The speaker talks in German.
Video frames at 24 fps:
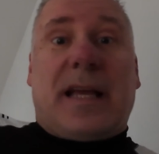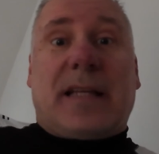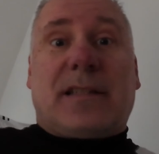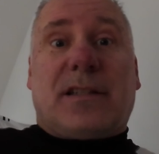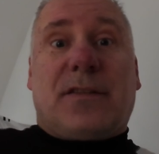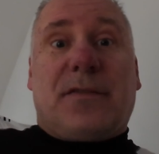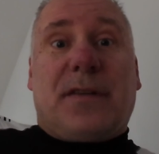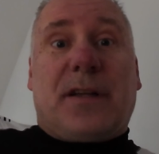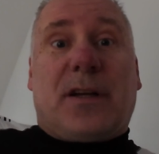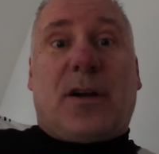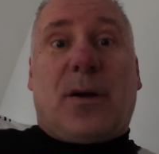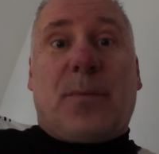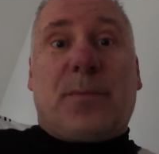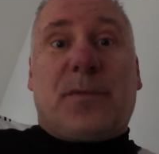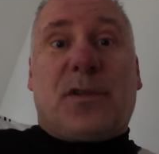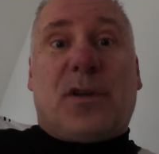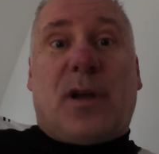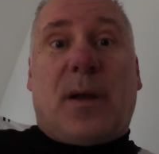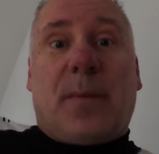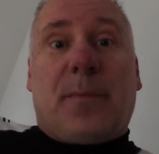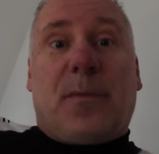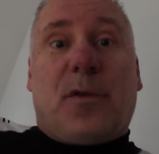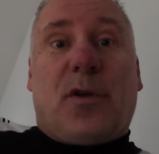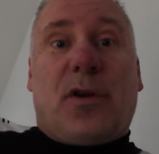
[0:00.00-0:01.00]
herzlich willkommen zu
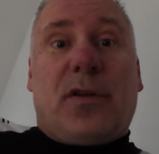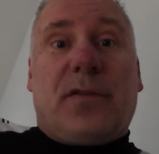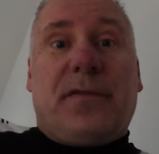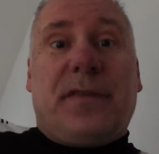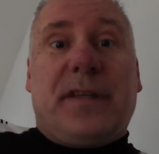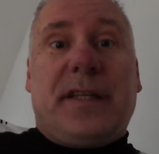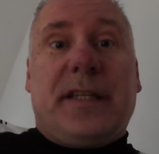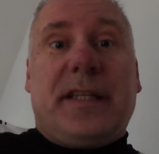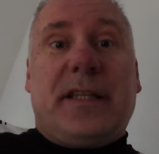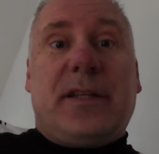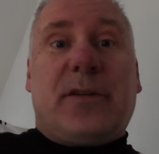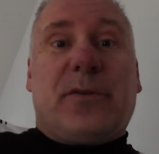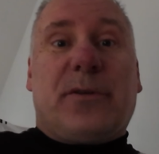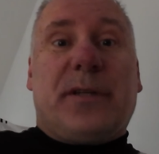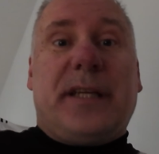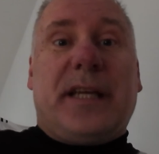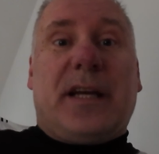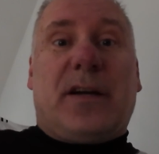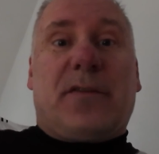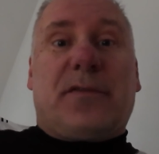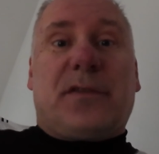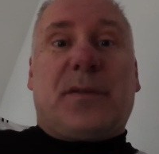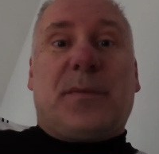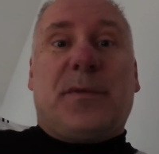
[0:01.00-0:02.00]
einem neuen Video
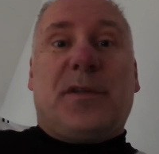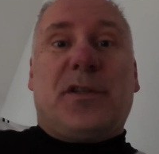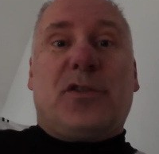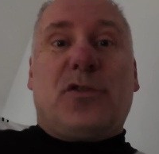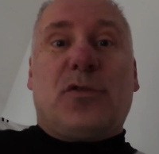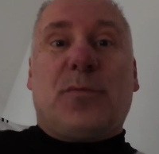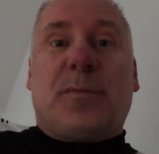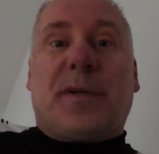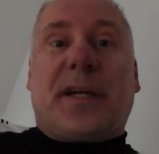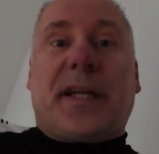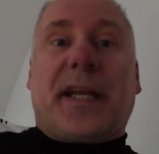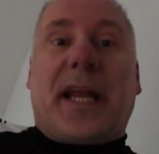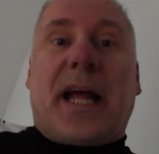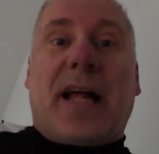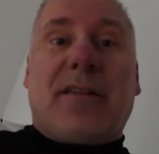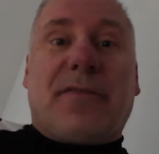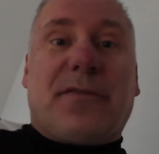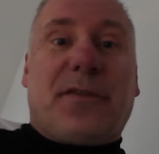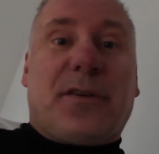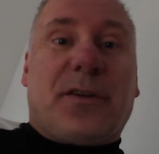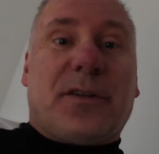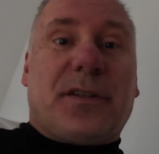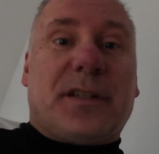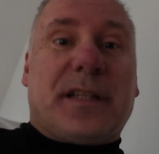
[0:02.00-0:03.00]
hier auf dem YouTube-Kanal
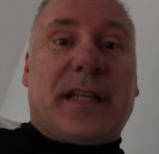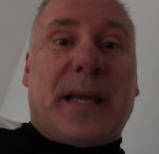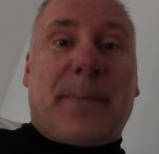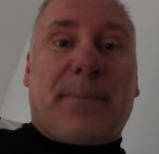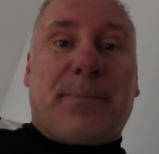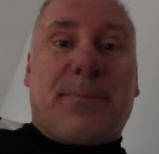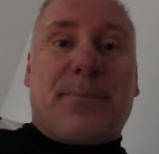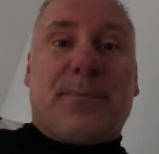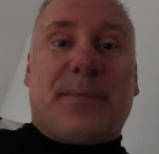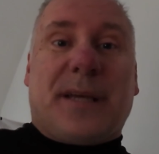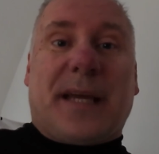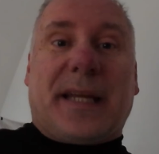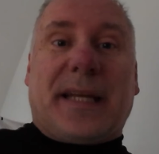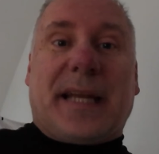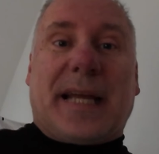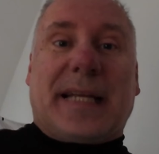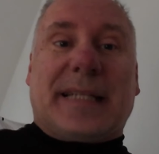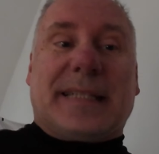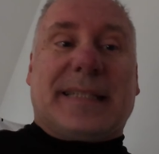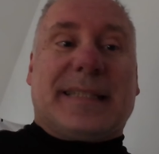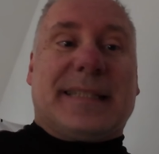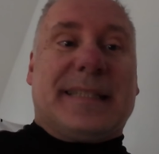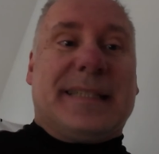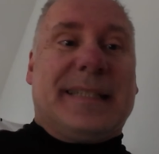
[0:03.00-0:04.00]
von Captain
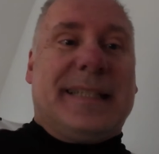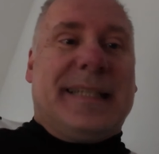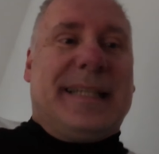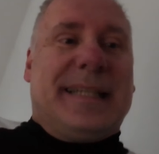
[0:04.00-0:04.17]
Bernhard.